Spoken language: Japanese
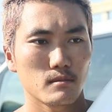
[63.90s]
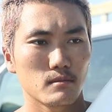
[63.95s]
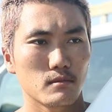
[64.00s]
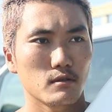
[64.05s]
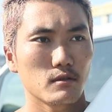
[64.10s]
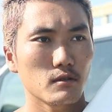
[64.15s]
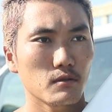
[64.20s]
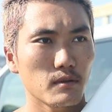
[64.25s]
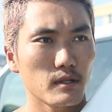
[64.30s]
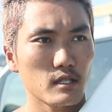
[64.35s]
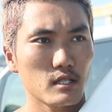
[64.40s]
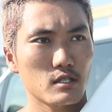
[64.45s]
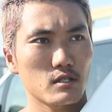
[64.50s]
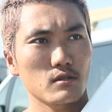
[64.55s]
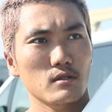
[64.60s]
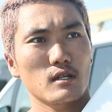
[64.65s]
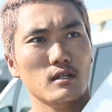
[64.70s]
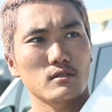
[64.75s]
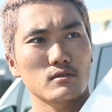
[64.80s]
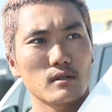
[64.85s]

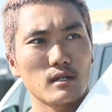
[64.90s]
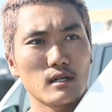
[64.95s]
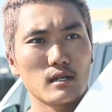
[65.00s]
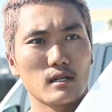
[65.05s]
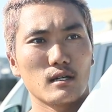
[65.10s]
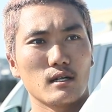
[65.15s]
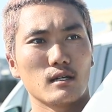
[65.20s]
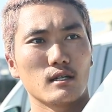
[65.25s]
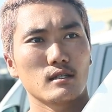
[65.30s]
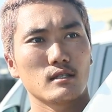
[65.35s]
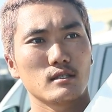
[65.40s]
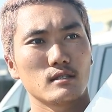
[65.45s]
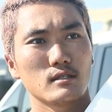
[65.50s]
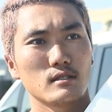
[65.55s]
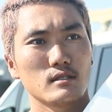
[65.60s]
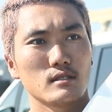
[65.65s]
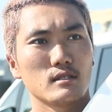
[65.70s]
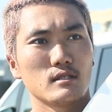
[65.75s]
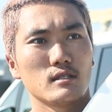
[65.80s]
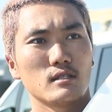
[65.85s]
プロフェッショナルは
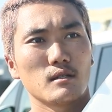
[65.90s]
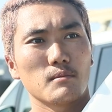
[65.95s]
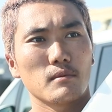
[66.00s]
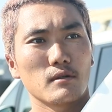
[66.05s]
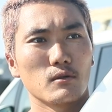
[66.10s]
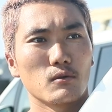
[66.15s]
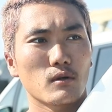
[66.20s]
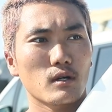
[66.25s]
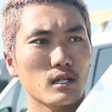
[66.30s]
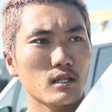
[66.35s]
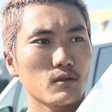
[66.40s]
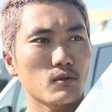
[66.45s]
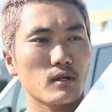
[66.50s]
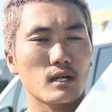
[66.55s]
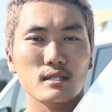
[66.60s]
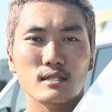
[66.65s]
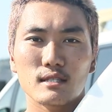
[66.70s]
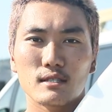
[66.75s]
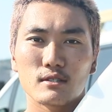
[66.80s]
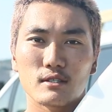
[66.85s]
お金を
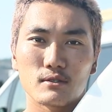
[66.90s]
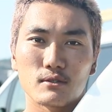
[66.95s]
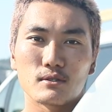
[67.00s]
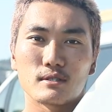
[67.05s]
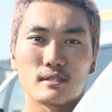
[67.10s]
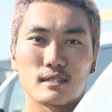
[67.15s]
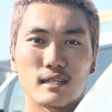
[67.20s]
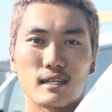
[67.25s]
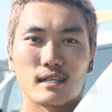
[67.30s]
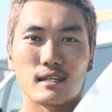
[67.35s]
稼ぐ人です、は